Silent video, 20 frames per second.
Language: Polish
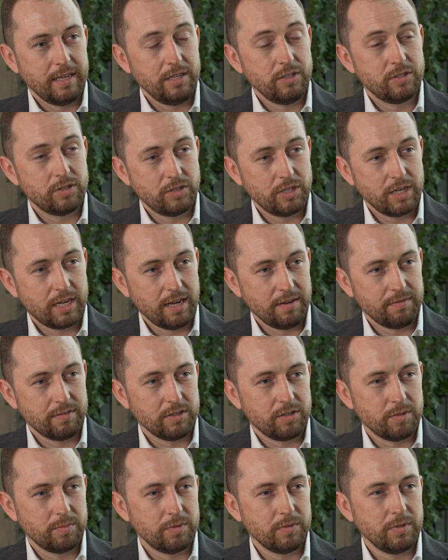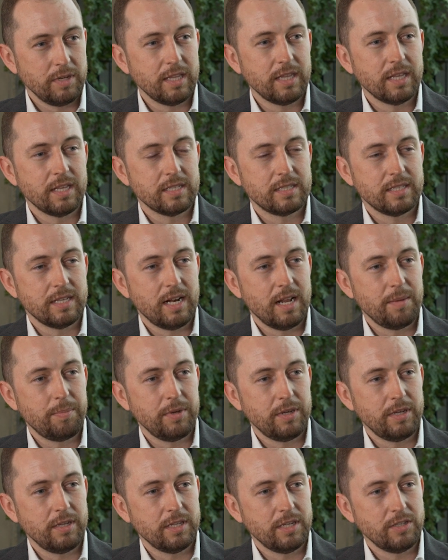I co ciekawe, to był jeden z
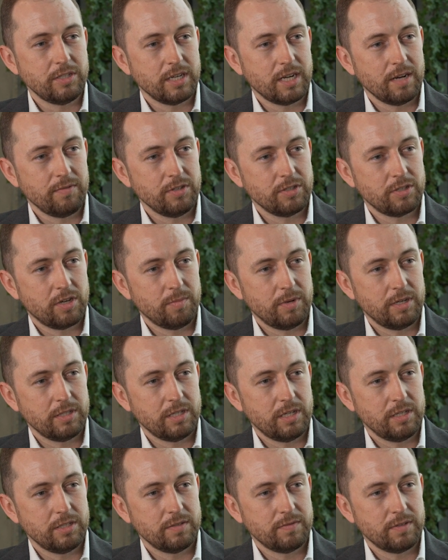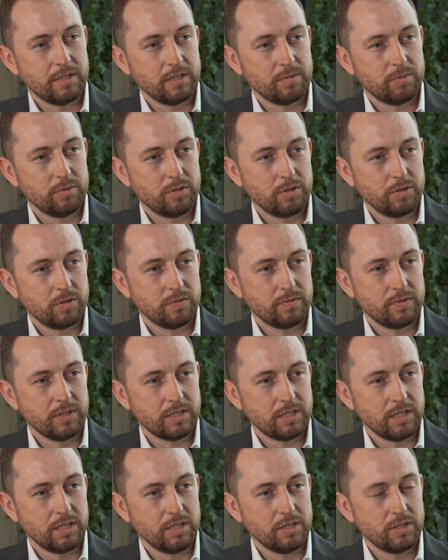najlepiej i najciekawiej skomercjalizowanych budynków w
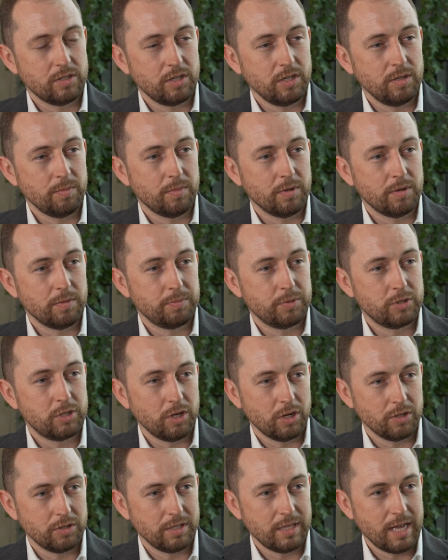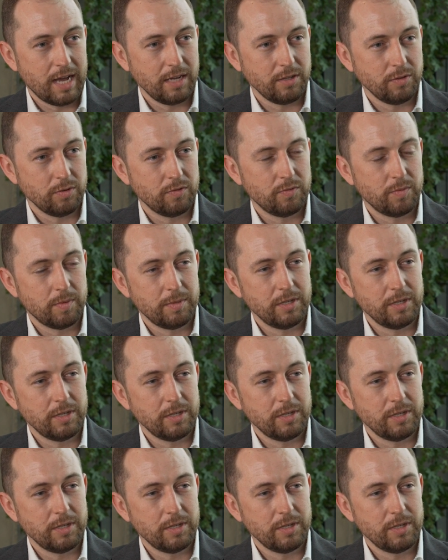naszej historii, bo przy oddaniu, w